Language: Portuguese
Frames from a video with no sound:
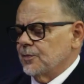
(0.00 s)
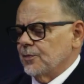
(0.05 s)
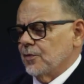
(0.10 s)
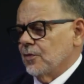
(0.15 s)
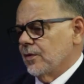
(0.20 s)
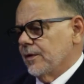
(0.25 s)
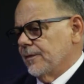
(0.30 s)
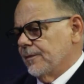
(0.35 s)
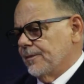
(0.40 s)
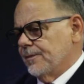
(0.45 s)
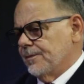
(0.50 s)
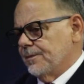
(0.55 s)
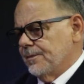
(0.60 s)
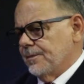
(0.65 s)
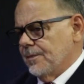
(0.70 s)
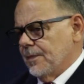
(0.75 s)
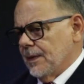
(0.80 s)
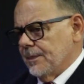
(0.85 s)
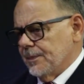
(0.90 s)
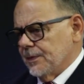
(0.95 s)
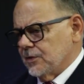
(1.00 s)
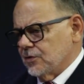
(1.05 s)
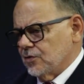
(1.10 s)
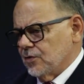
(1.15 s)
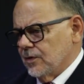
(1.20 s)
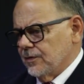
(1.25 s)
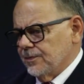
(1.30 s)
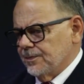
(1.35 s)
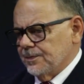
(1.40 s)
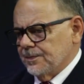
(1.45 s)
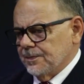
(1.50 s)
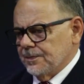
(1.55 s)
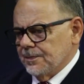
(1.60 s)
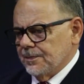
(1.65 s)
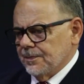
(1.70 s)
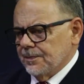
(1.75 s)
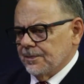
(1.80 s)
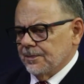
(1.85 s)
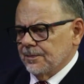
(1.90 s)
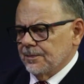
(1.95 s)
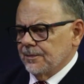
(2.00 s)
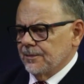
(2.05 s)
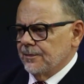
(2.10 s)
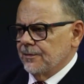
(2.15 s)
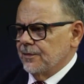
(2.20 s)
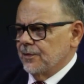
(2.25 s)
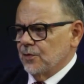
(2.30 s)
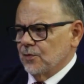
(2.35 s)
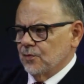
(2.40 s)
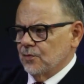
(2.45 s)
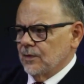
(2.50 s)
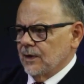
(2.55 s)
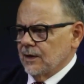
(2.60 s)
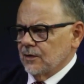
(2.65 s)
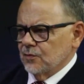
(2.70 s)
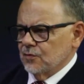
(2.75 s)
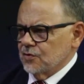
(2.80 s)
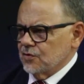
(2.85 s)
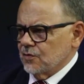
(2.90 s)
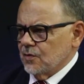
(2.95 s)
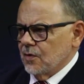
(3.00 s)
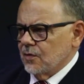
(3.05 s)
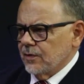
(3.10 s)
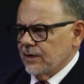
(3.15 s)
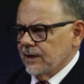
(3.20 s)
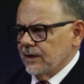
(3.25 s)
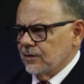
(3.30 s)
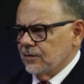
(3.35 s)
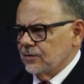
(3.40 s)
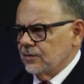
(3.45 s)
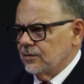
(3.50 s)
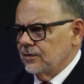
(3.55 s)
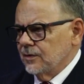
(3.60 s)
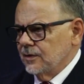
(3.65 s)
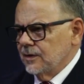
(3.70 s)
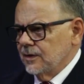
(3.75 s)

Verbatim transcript: supor, eu, a pessoa viu um anúncio qualquer no...